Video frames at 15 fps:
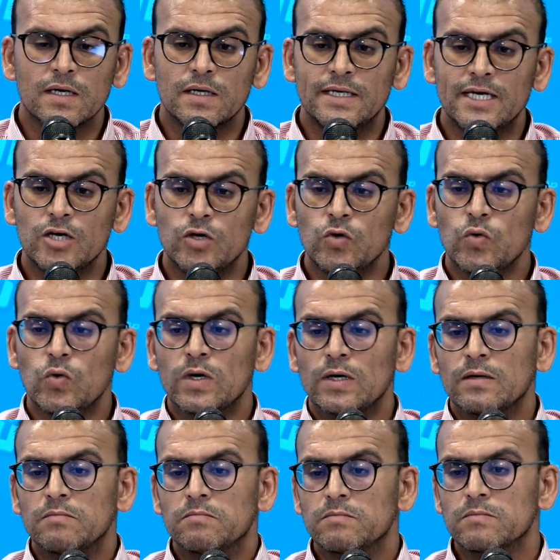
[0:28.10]
لانه
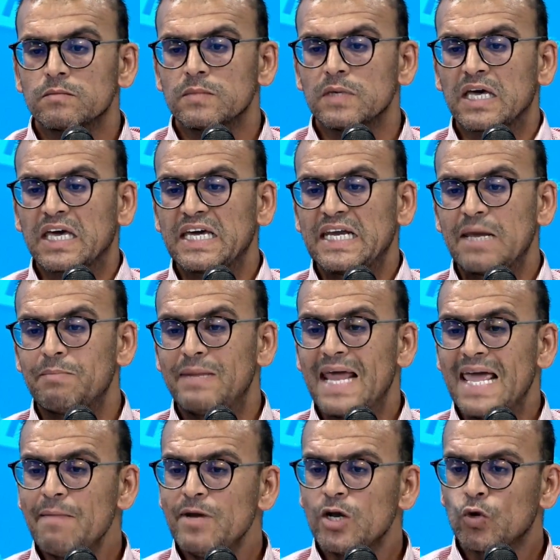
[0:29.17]
انقلاب
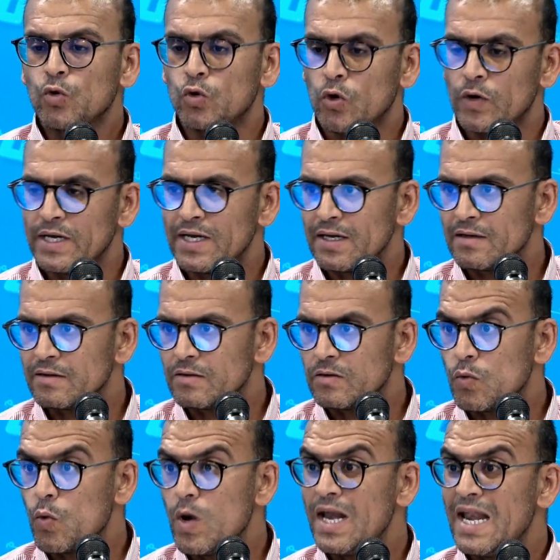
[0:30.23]
لا يملك رؤيه
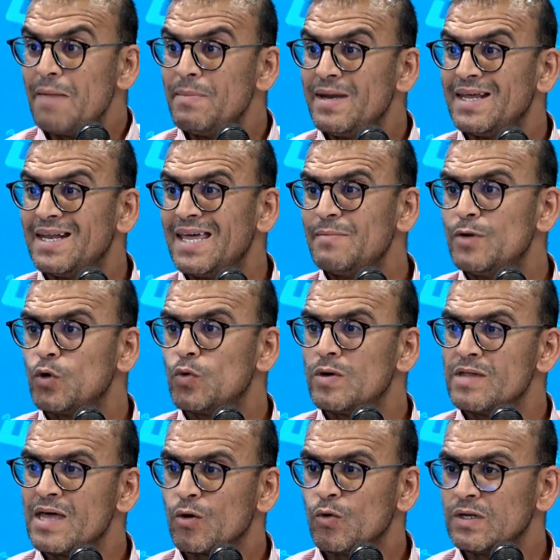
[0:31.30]
ولا لا يملك
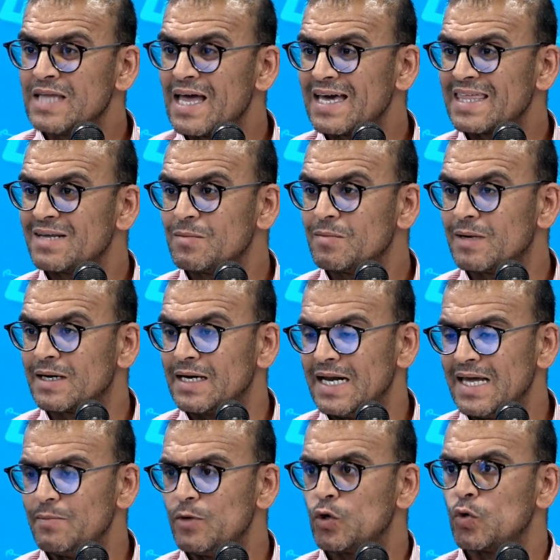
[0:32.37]
هذا قلت اكثر من مره
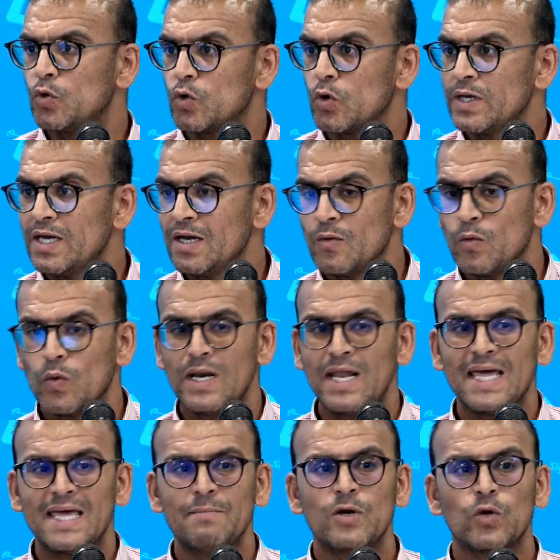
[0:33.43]
لا يملك رؤيه
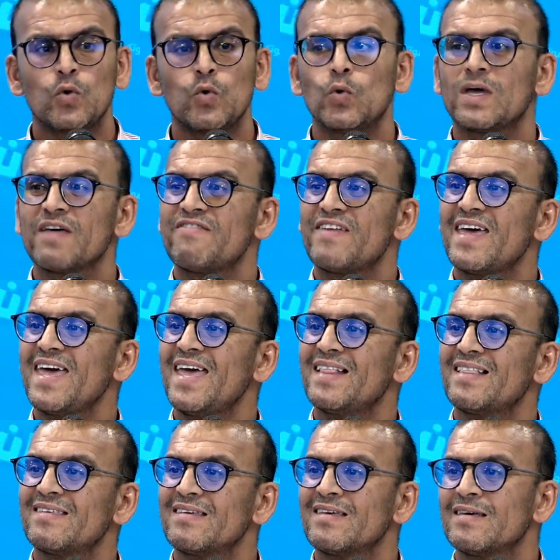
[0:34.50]
ولا يملك
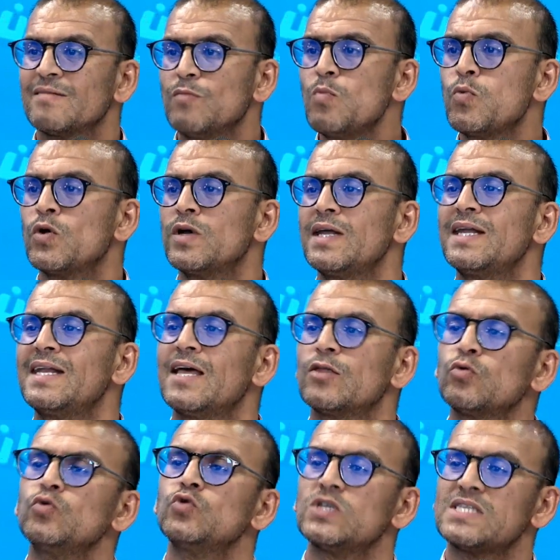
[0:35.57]
كفاءات ممكن انها
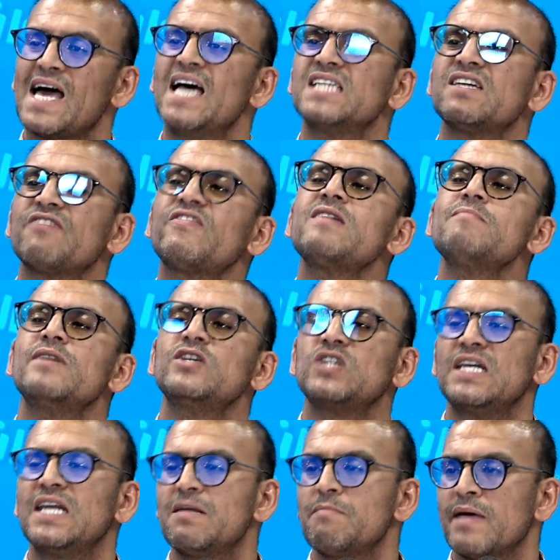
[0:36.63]
تنجز حاجه في
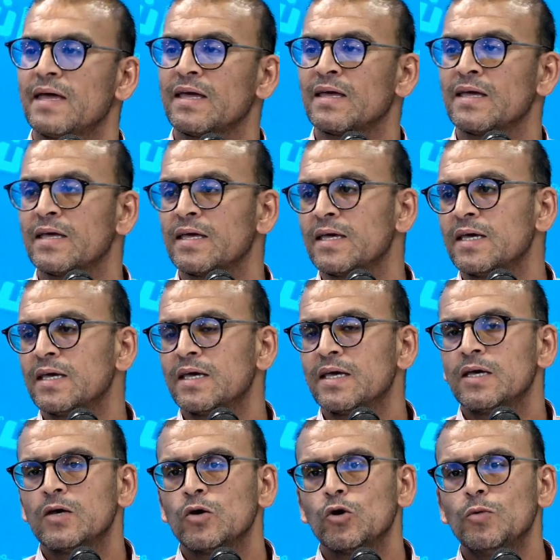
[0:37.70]
مجال ما
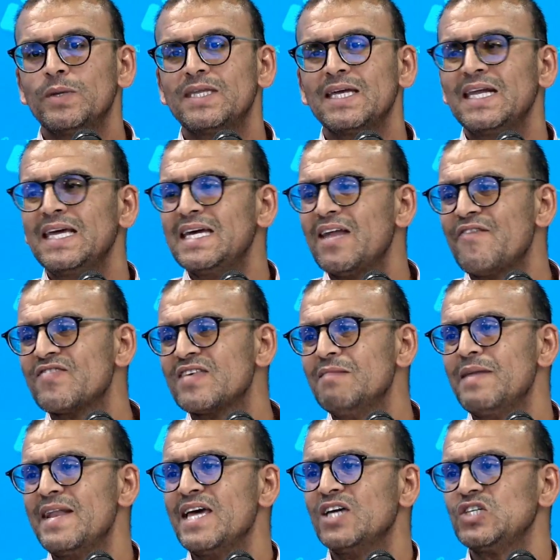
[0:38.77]
وبالتالي هي نفس
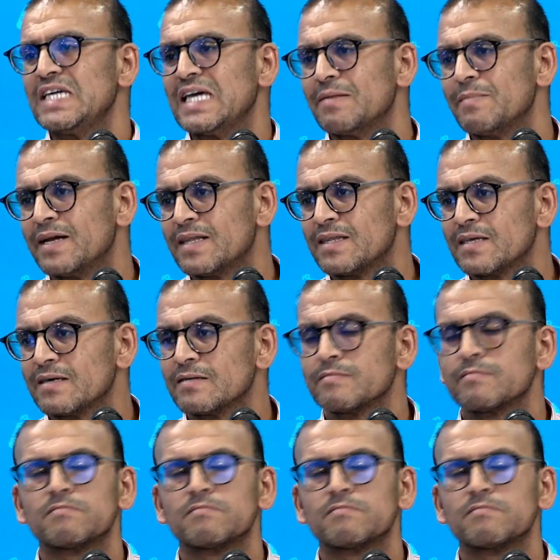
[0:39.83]
المنهجيه معناتها